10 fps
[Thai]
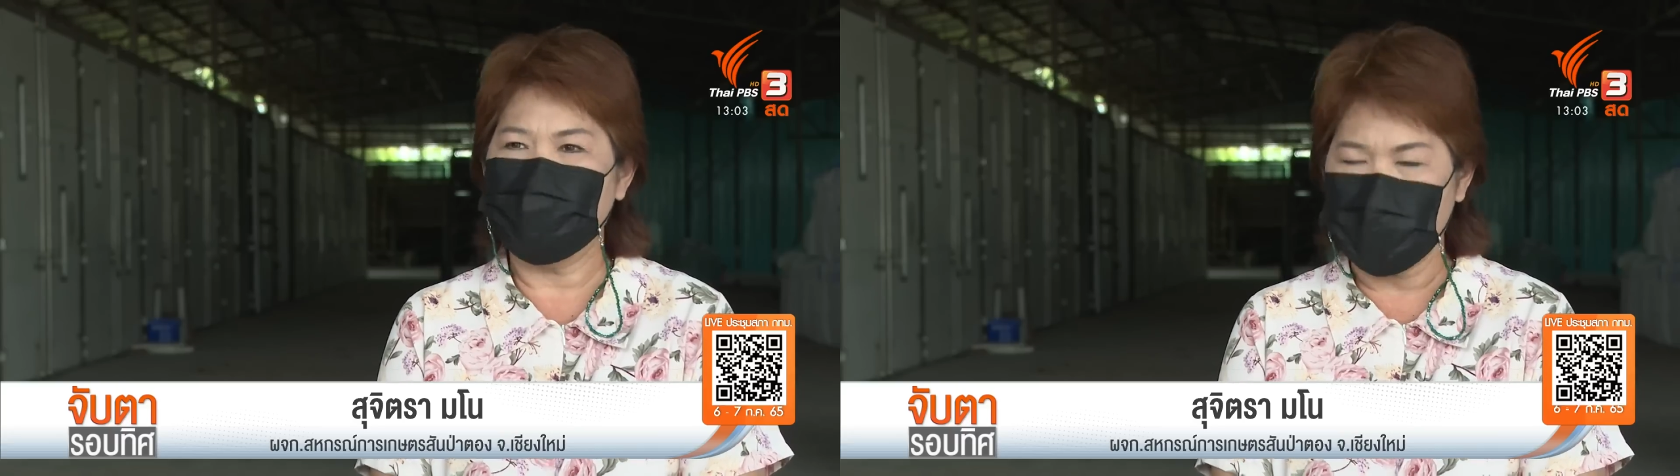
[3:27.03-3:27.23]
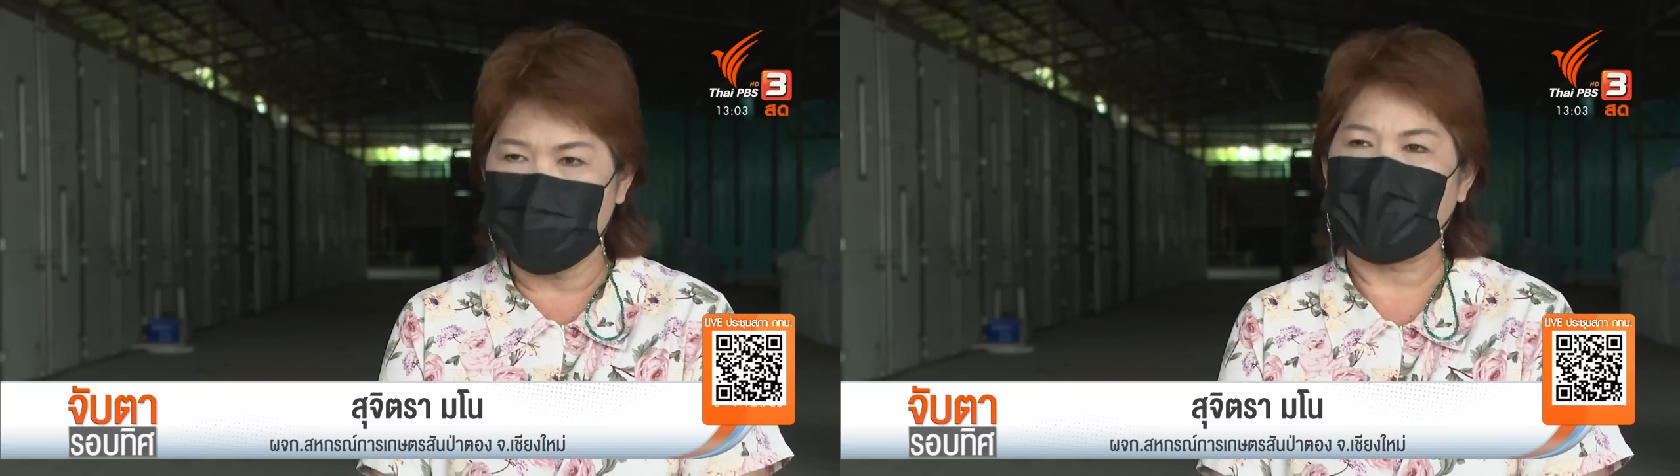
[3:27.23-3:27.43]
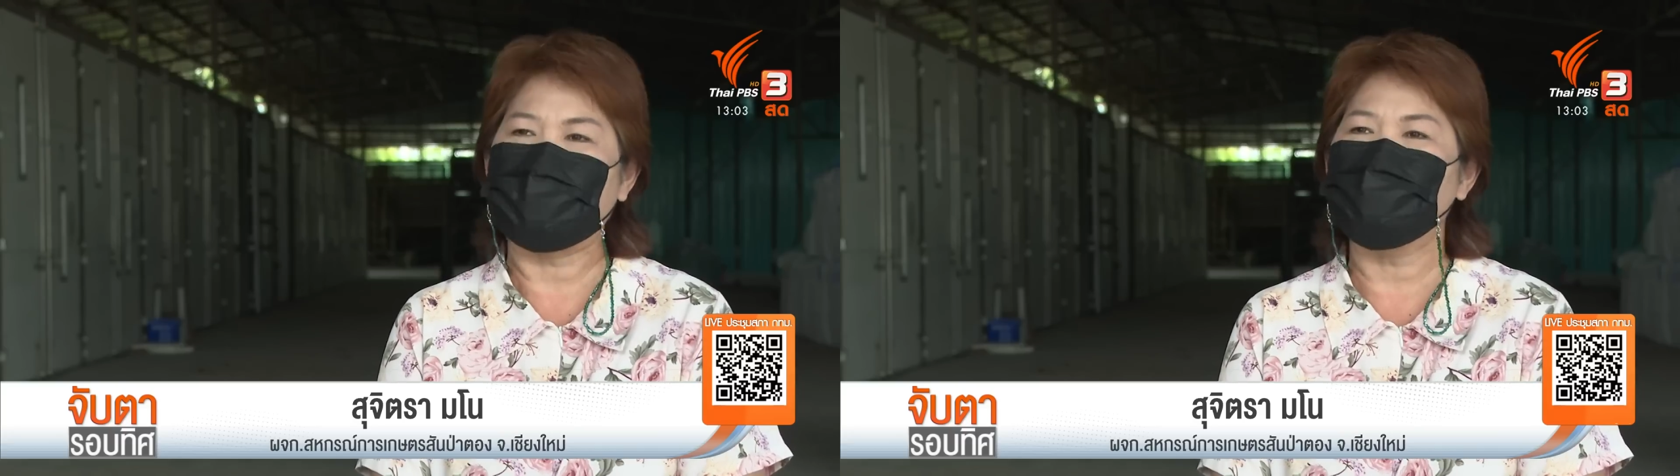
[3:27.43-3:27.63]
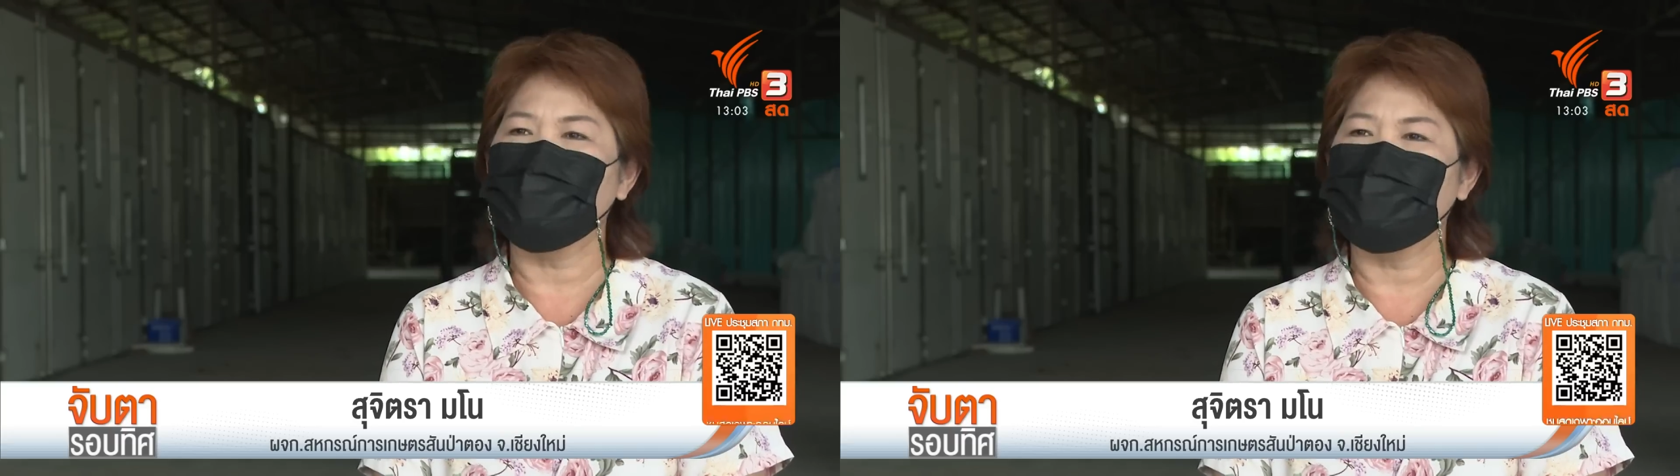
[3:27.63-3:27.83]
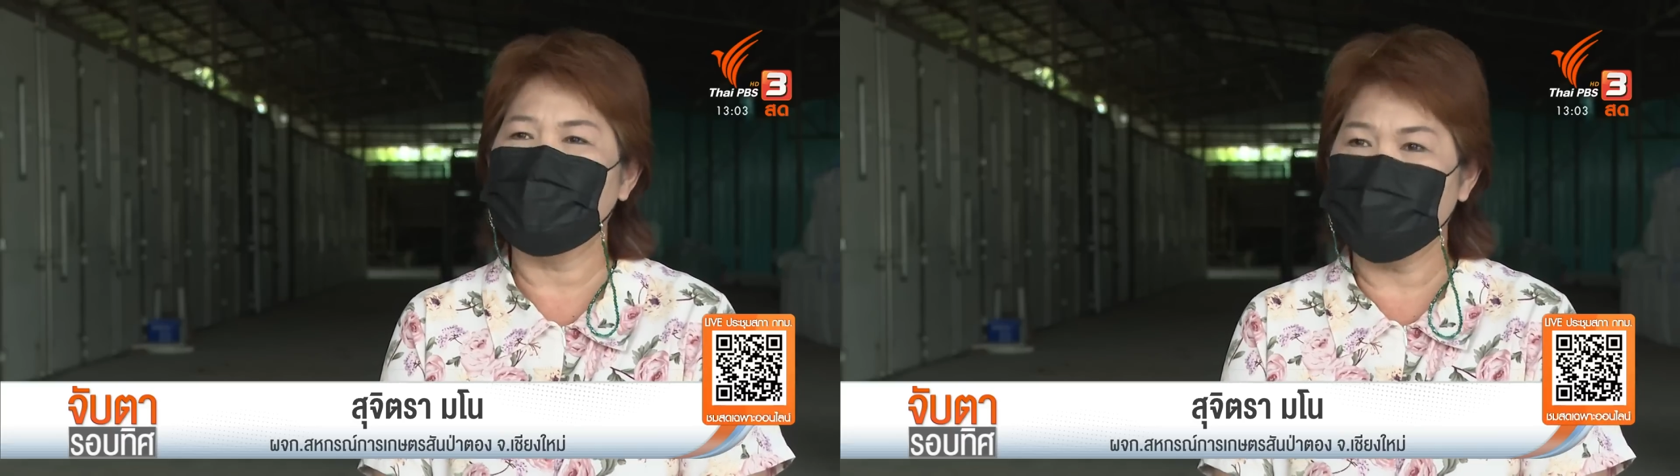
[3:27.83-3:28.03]
เรายอมขาด
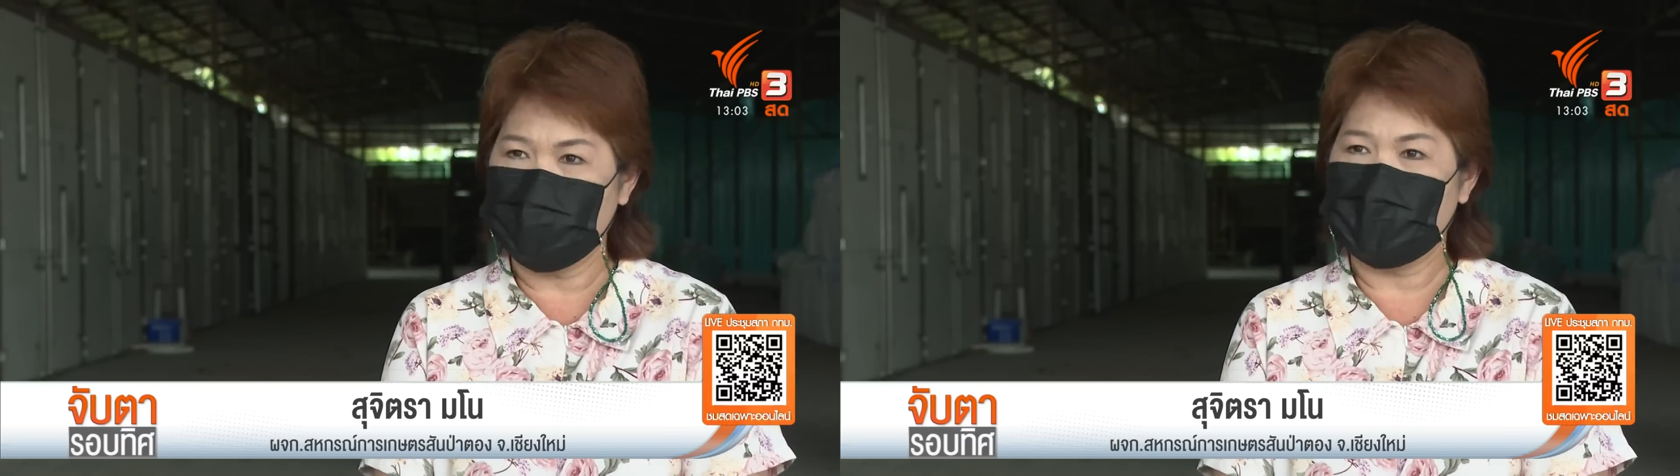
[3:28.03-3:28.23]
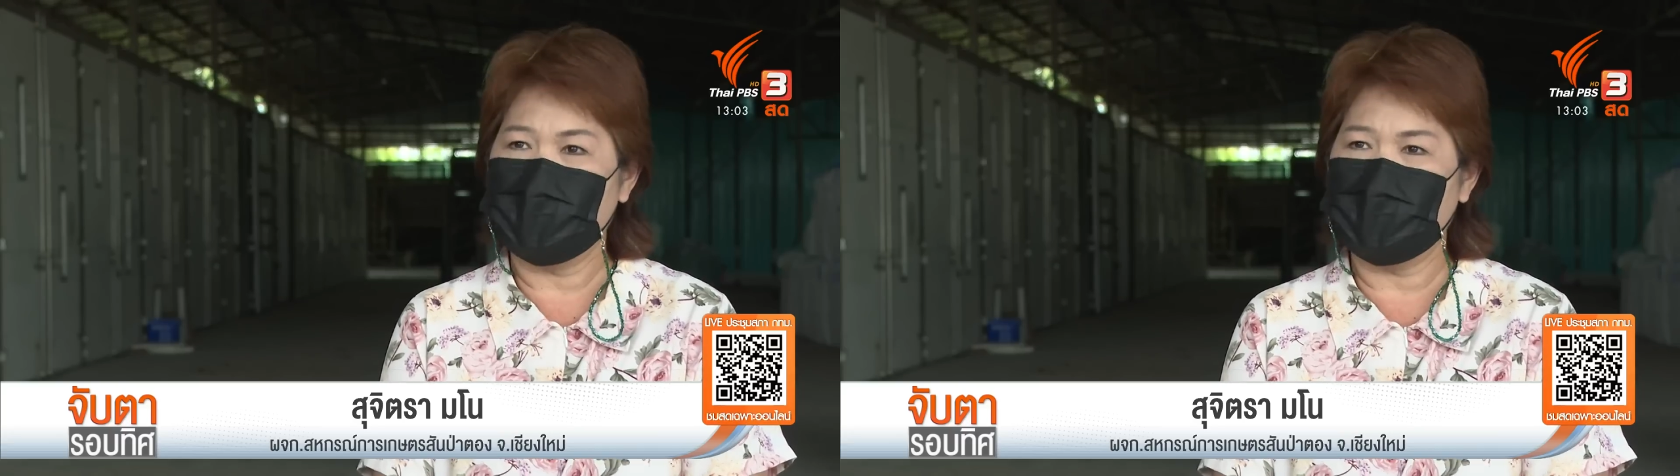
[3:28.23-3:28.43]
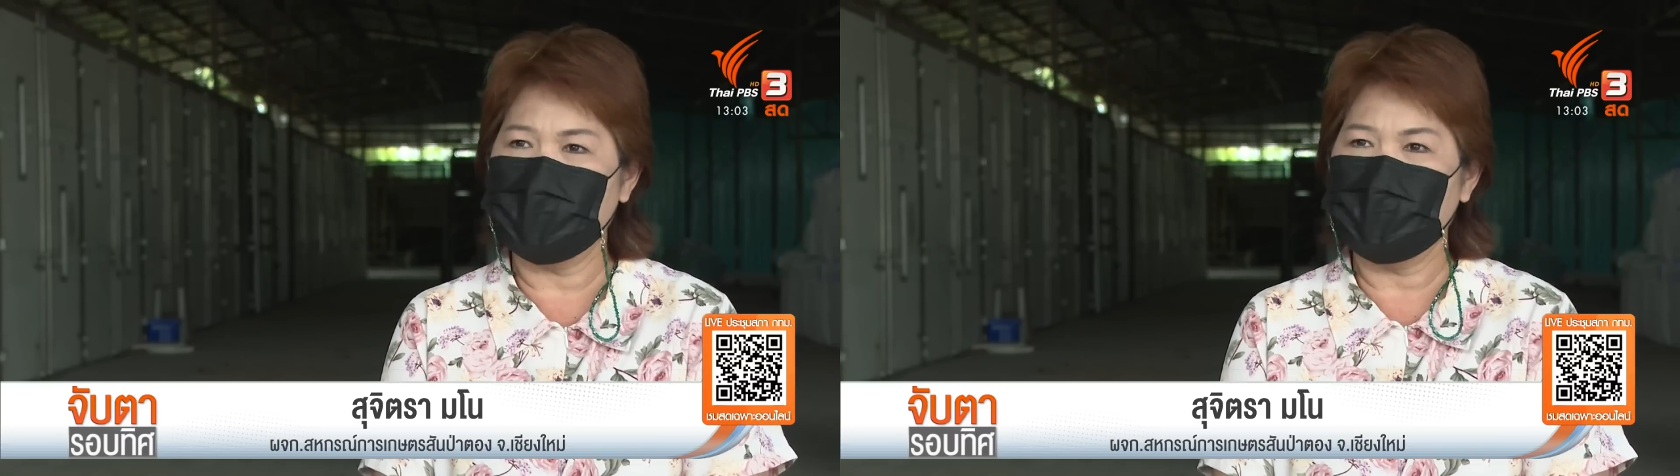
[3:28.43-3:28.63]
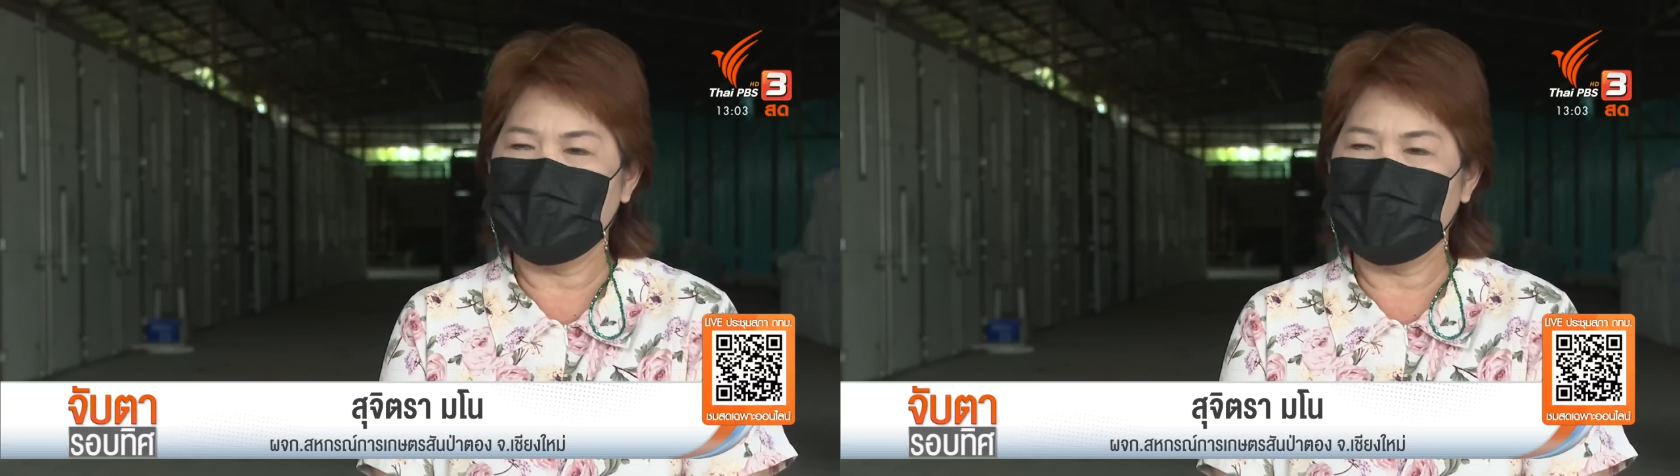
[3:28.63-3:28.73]
ทุนในจุดนี้